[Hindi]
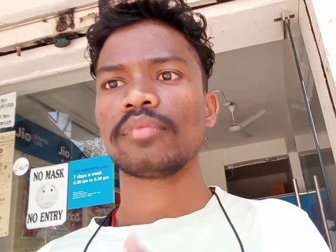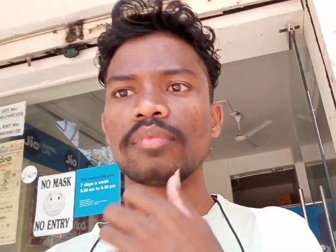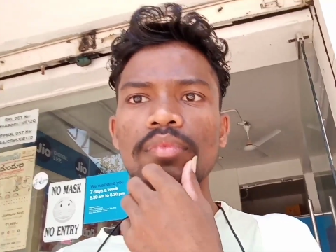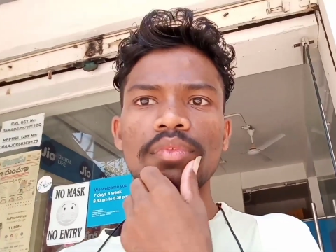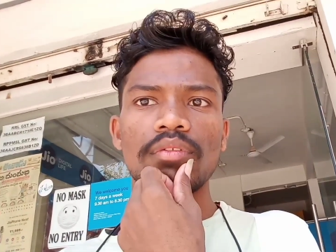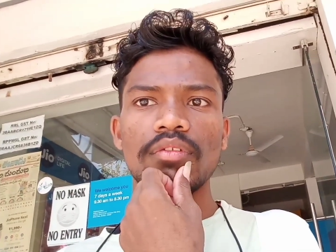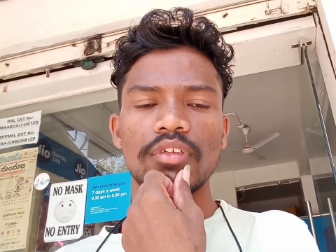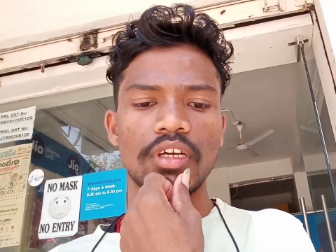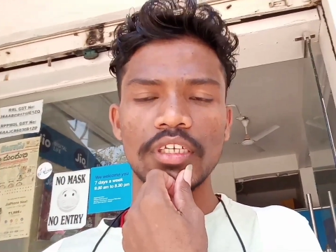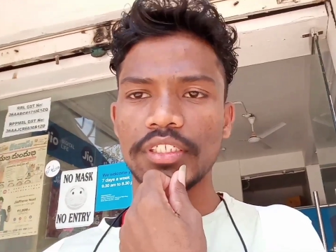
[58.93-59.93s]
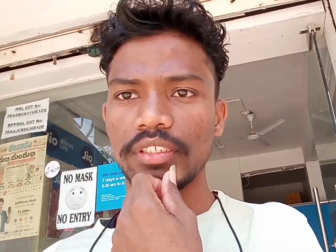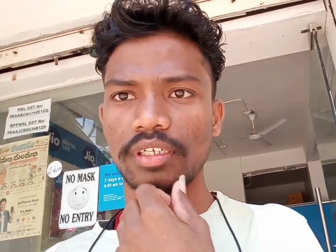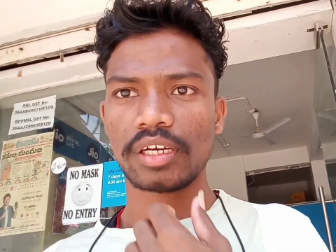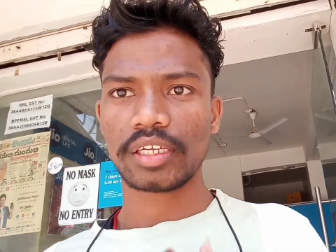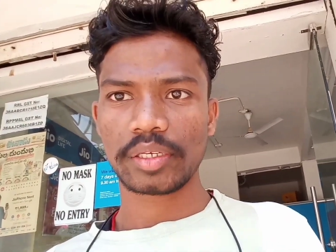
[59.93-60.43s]
में एक सिम बनाना
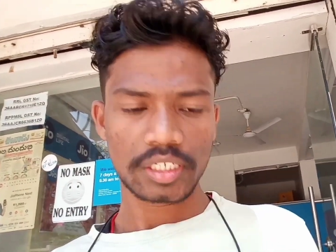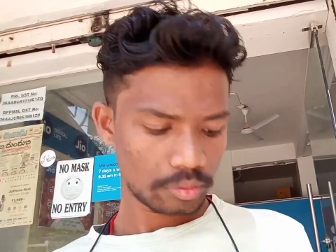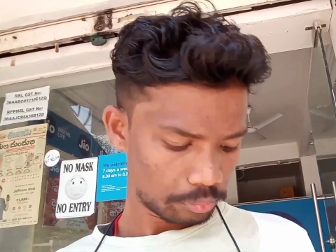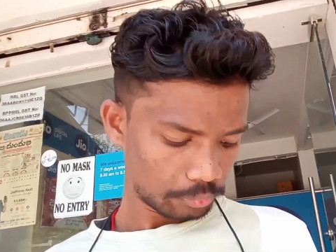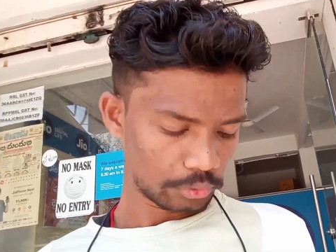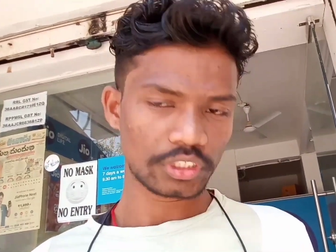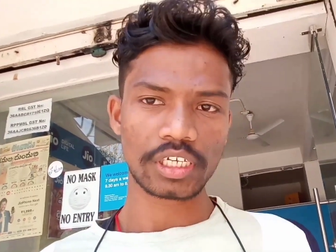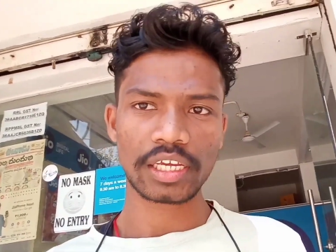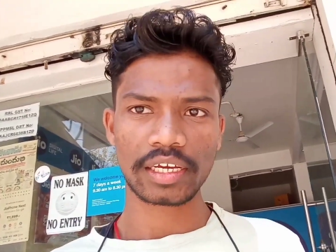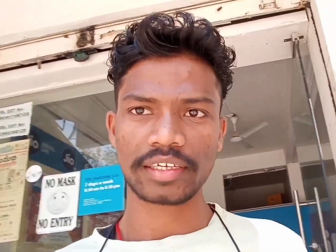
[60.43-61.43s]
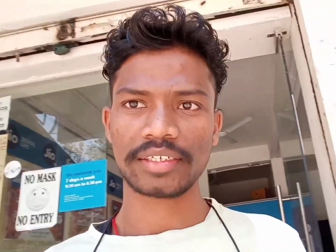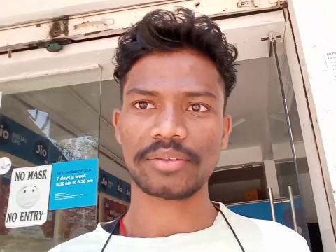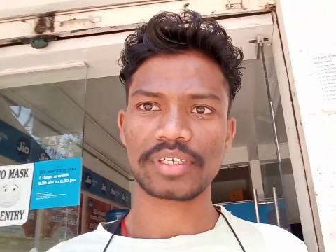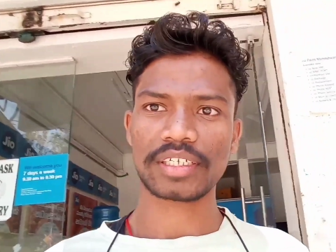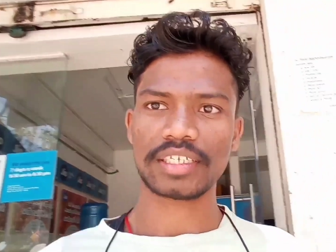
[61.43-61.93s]
तो भाई मैं वहाँ पे
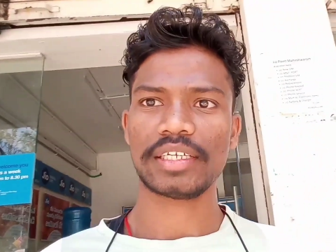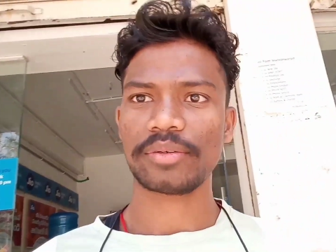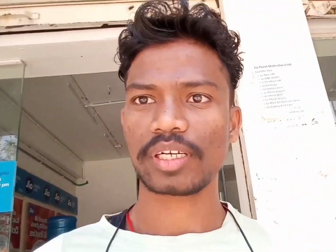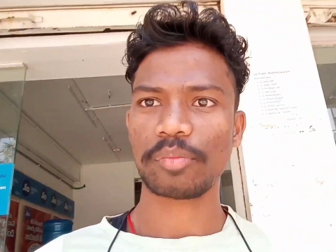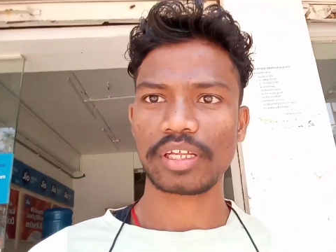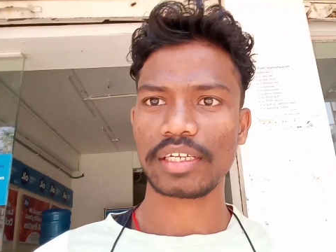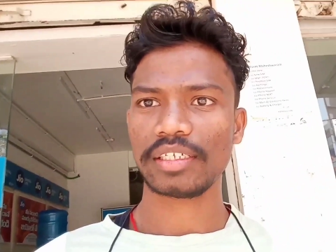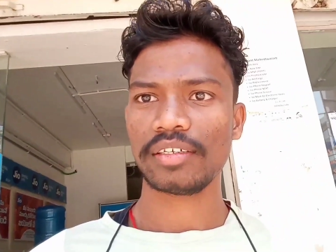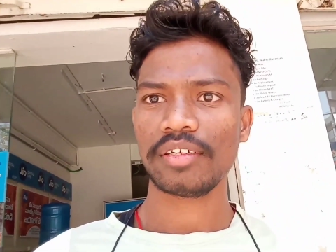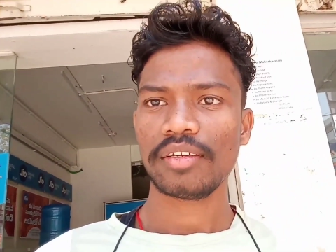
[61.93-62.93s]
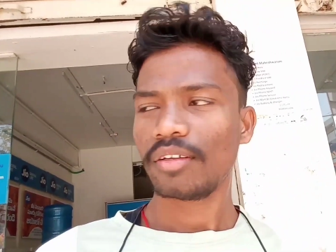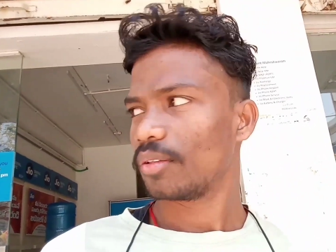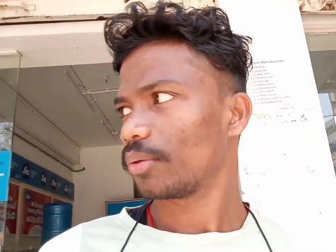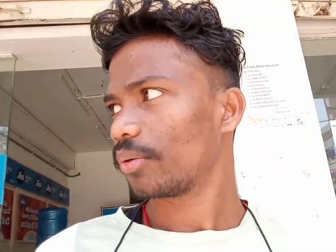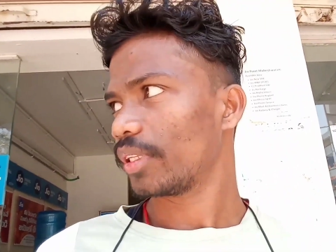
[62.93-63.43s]
पूछ लिया तो यहाँ
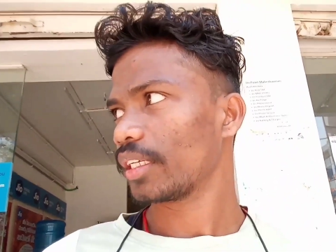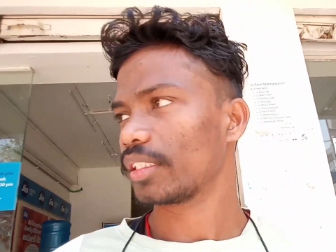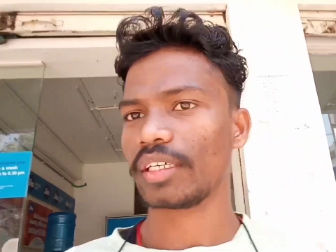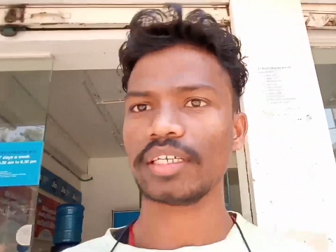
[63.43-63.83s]
बताया